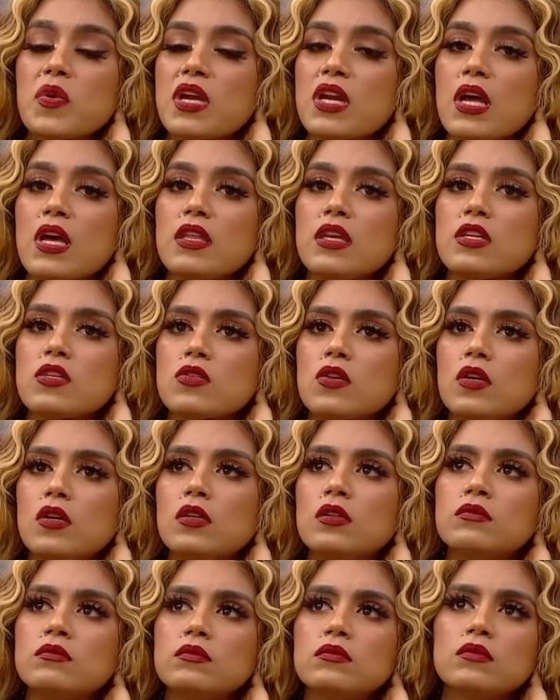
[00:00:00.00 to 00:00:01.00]
hubiera dicho,
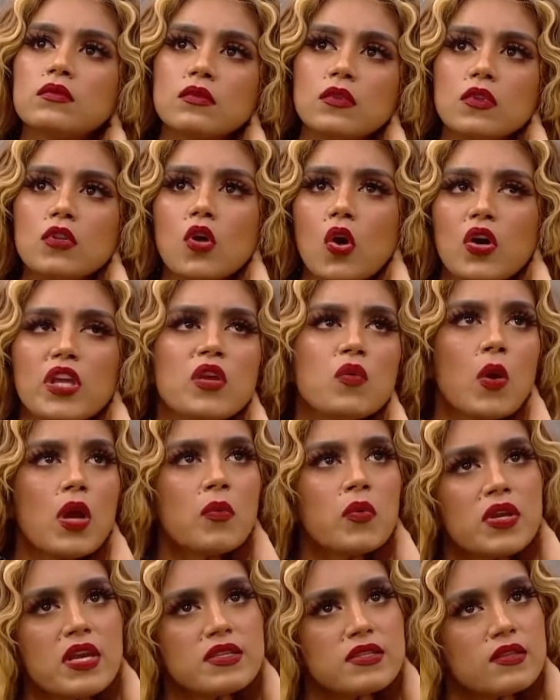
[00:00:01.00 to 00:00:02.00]
no, igual
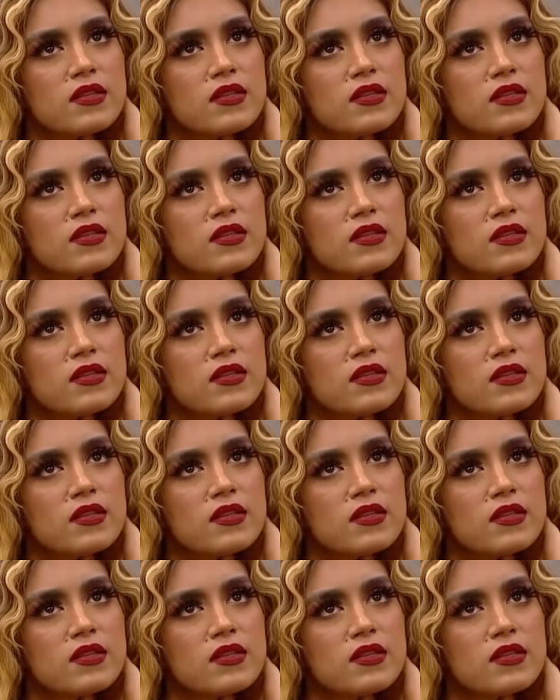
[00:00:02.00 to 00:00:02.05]
voy a